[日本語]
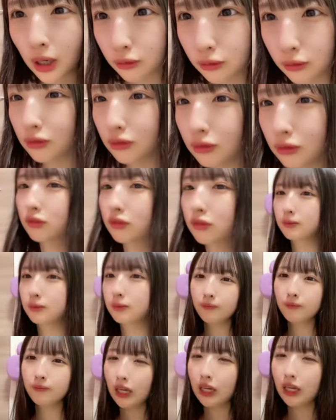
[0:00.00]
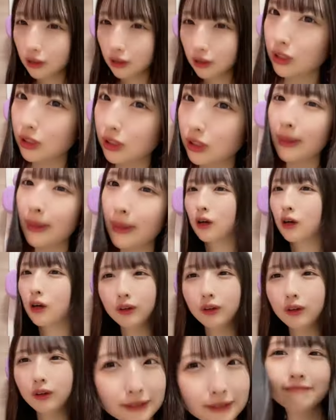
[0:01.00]
がとうございましたタピさんは
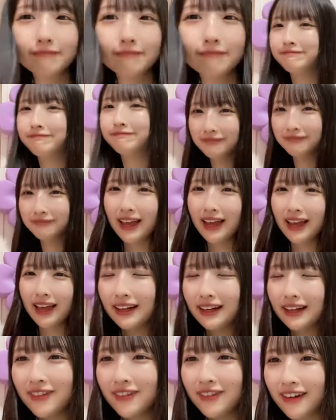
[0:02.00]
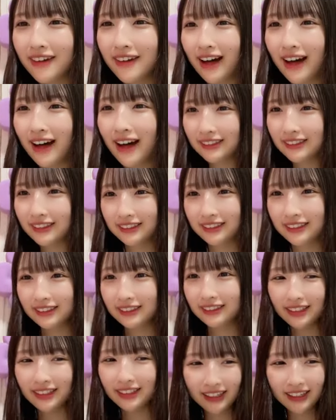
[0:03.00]
ちょっとまだできないみたいなのお
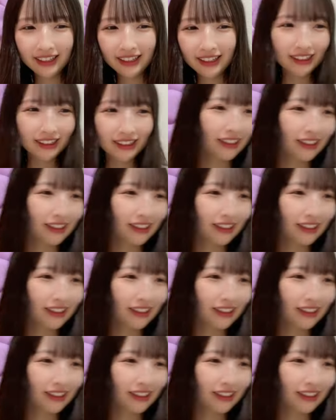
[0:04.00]
やつ